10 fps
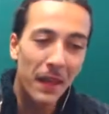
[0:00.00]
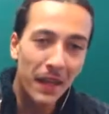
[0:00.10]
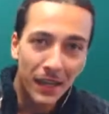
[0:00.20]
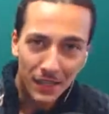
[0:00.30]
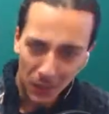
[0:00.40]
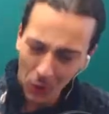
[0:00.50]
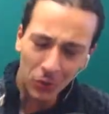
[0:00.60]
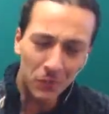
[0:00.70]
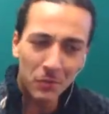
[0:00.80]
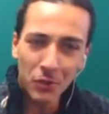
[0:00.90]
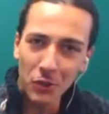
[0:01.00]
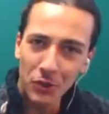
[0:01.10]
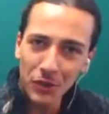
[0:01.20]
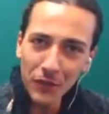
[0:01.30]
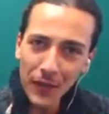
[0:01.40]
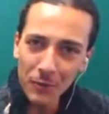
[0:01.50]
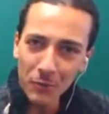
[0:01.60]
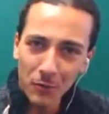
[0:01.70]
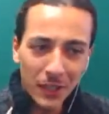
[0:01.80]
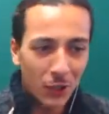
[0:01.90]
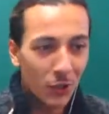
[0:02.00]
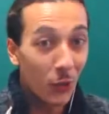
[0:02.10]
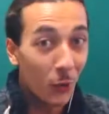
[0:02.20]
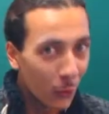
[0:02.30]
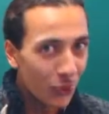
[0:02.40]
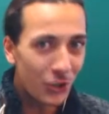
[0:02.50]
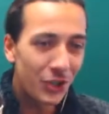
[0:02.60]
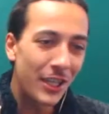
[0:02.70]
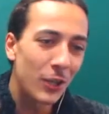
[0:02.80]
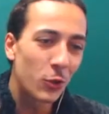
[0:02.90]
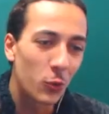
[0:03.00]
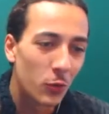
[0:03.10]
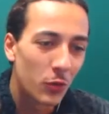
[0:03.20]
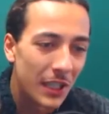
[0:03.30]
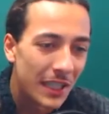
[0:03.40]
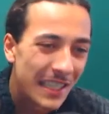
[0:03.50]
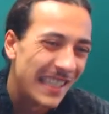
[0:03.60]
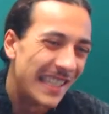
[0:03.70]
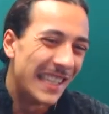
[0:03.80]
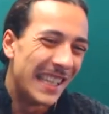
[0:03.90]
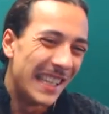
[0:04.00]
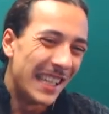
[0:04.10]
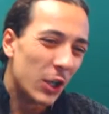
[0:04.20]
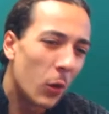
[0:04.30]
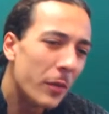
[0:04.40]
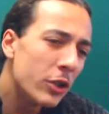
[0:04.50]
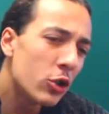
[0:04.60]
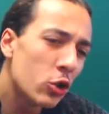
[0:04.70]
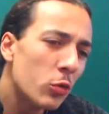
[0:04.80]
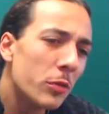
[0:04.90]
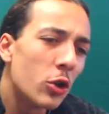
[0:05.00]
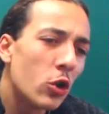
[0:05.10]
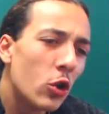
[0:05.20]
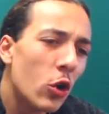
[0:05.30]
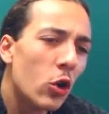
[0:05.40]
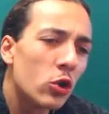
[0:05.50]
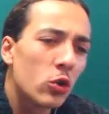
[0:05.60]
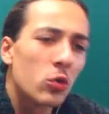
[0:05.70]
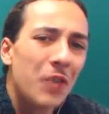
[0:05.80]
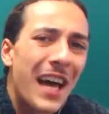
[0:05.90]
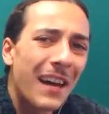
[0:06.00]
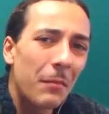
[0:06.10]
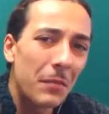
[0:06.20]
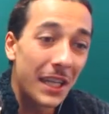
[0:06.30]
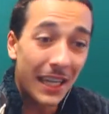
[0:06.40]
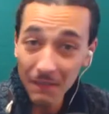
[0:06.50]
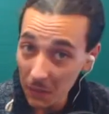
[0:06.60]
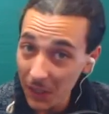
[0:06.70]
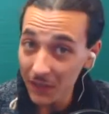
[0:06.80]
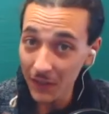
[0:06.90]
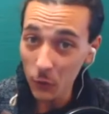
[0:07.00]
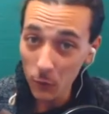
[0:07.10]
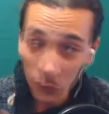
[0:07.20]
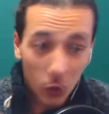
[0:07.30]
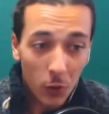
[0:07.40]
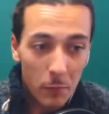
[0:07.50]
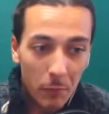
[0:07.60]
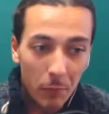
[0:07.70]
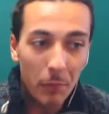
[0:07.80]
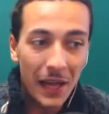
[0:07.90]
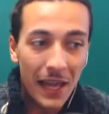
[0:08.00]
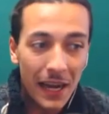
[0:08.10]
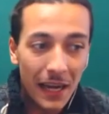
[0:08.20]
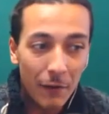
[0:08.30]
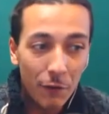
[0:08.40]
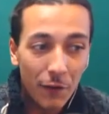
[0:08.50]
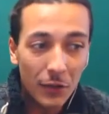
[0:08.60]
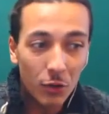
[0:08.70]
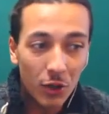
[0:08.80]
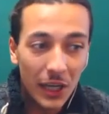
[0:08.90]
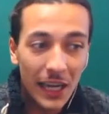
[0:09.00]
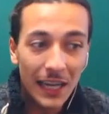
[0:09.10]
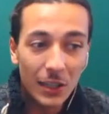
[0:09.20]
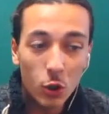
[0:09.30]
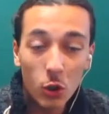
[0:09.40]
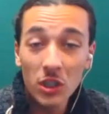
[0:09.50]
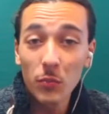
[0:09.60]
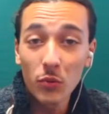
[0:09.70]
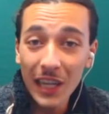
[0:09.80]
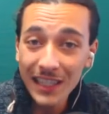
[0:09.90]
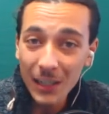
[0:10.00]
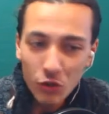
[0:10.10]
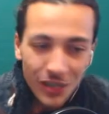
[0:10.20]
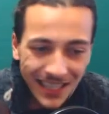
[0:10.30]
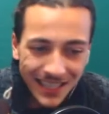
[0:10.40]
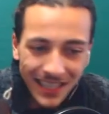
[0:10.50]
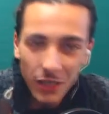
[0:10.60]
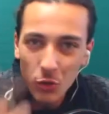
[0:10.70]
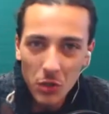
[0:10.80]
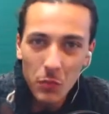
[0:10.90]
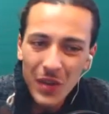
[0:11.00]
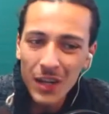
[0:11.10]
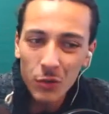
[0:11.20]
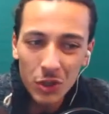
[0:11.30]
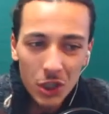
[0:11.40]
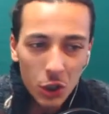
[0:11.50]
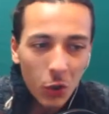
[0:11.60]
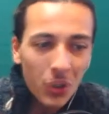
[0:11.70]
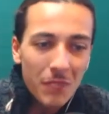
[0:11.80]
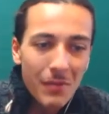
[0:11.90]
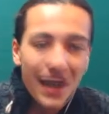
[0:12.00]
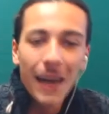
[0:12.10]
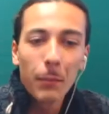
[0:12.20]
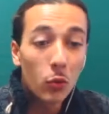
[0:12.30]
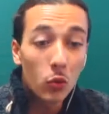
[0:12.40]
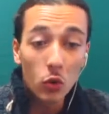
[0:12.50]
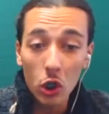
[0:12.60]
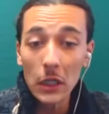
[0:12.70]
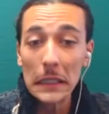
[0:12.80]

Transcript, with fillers: Secondo episodio di Fallout 4 uccidendo tutti. Comincio subito con lo scusarmi grandemente con voi per il fatto che la scorsa puntata non sia stata così piena di uccisioni, ma appunto